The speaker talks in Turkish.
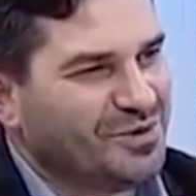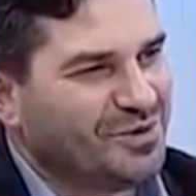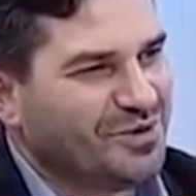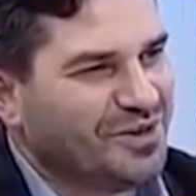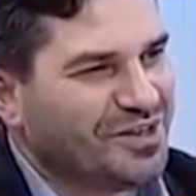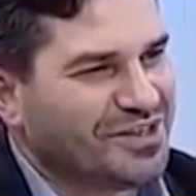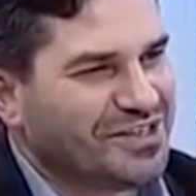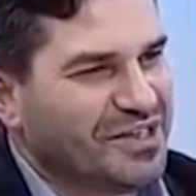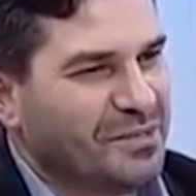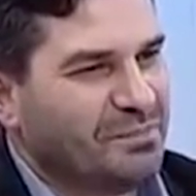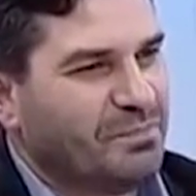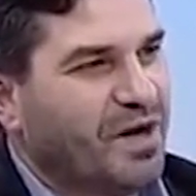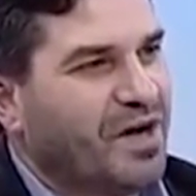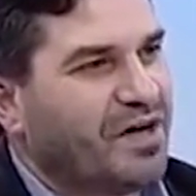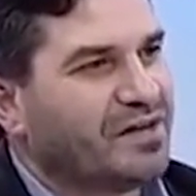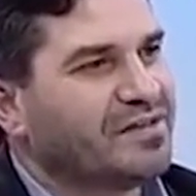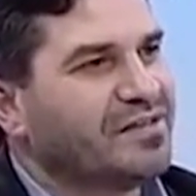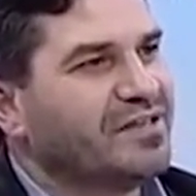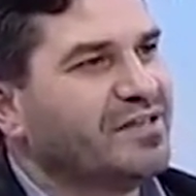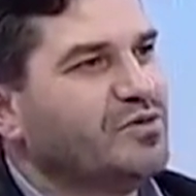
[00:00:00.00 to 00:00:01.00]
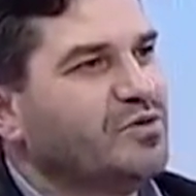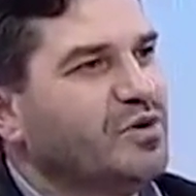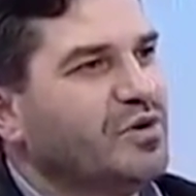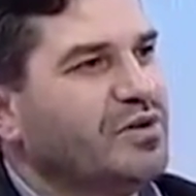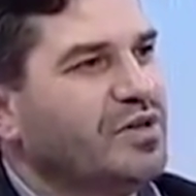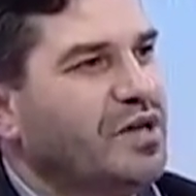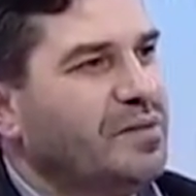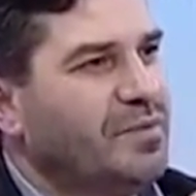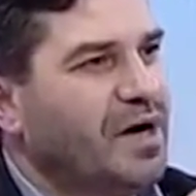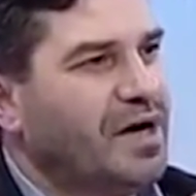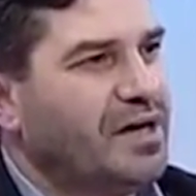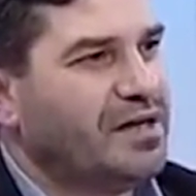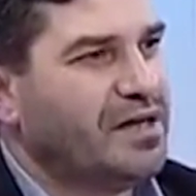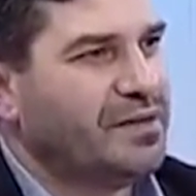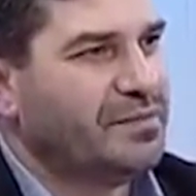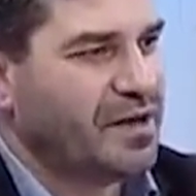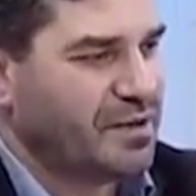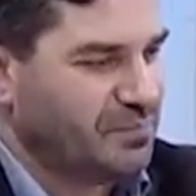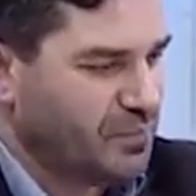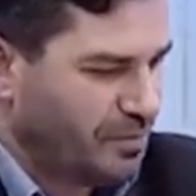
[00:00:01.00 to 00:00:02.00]
buyuruyor ki batıl yolla mal
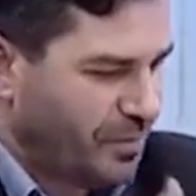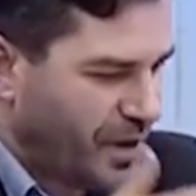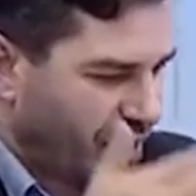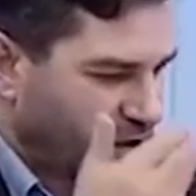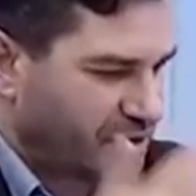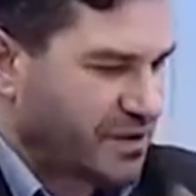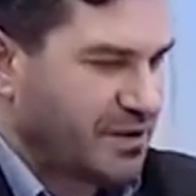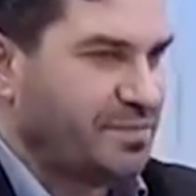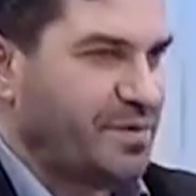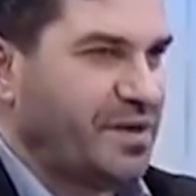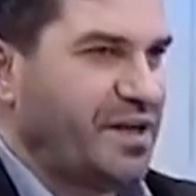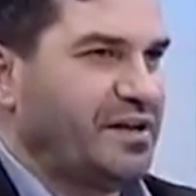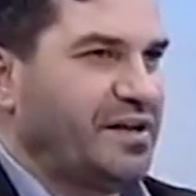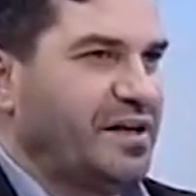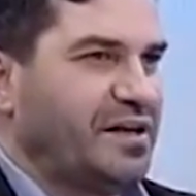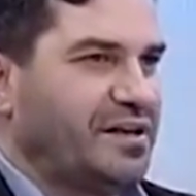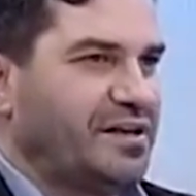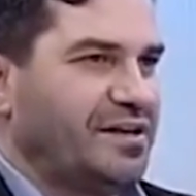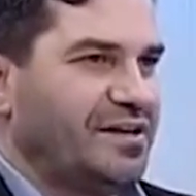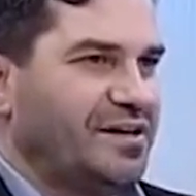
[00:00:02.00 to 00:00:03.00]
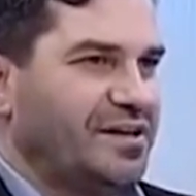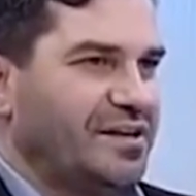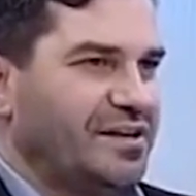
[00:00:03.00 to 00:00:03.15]
yemeyin. Bu batıl bile değil.